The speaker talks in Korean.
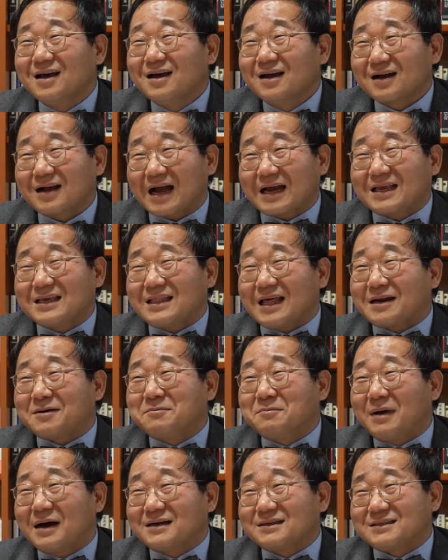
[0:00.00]
각기 다른
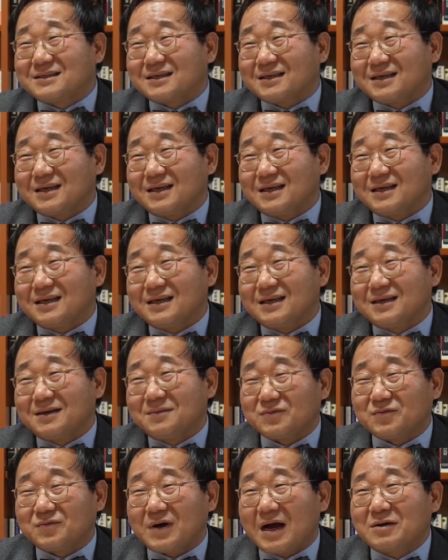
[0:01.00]
방식이 이
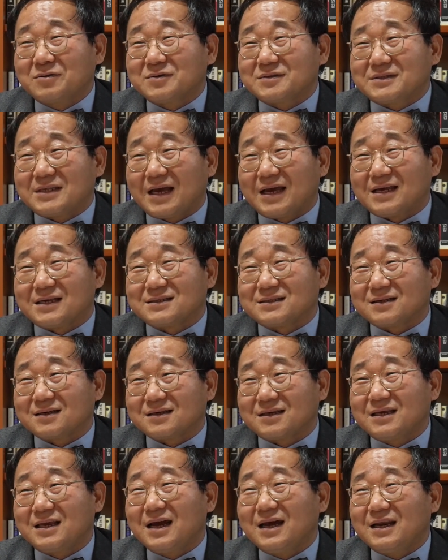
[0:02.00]
한국 사회에서
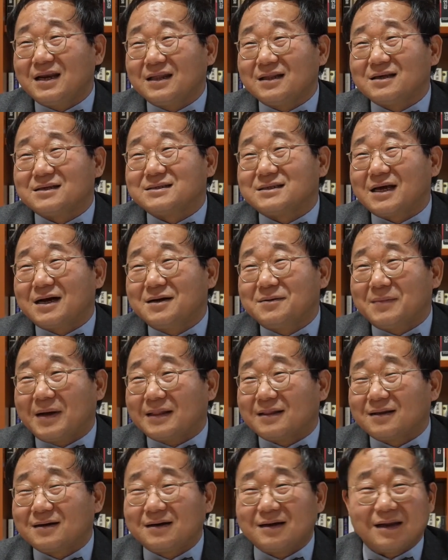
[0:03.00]
희한한 현상을
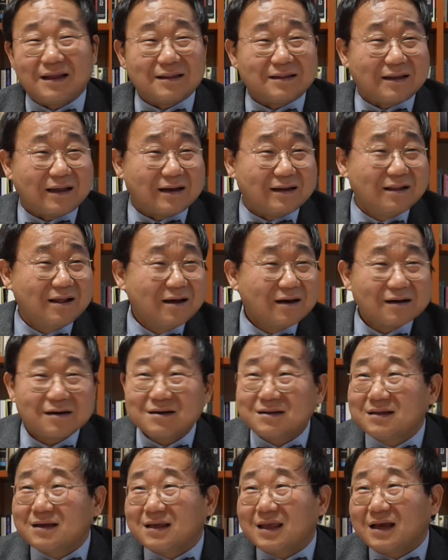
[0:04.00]
만들어낸다는 그런
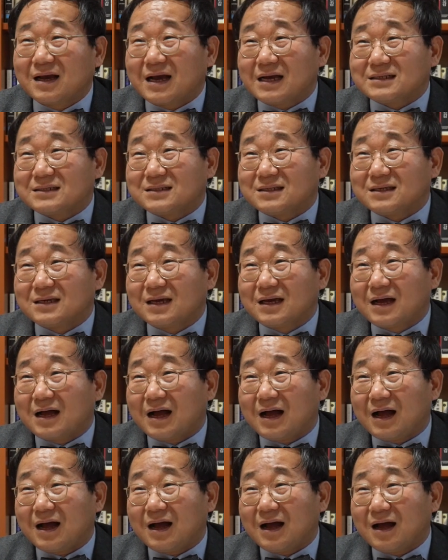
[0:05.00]
느낌까지
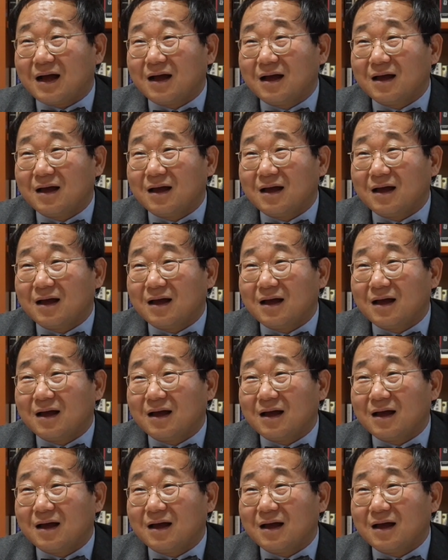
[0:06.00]
드니까